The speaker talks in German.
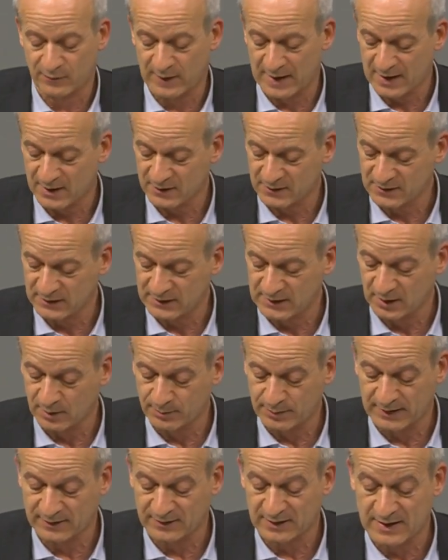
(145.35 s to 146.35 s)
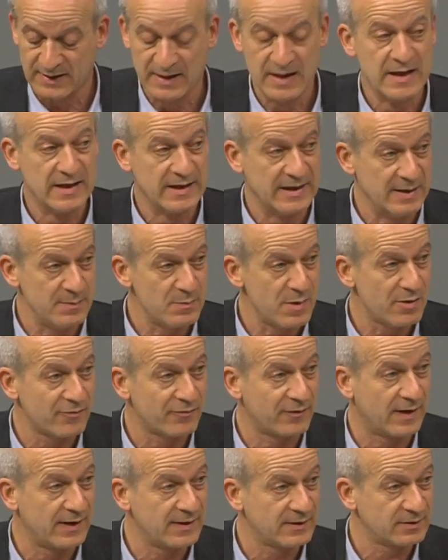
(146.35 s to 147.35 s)
während sich ihre Partei
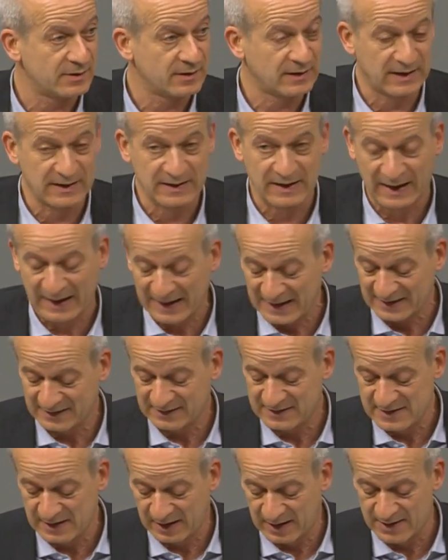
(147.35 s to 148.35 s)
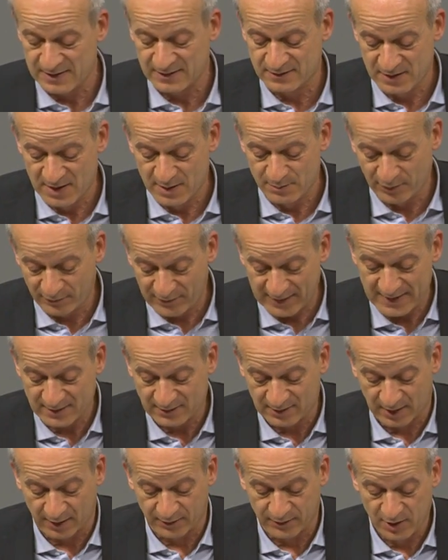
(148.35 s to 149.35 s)
immer weiter gen rechten Rand
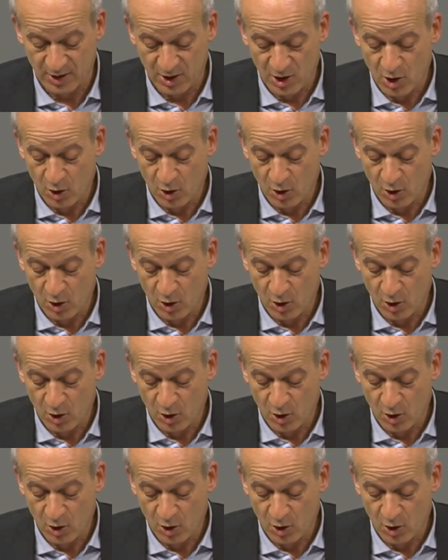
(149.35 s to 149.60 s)
bewegt hat.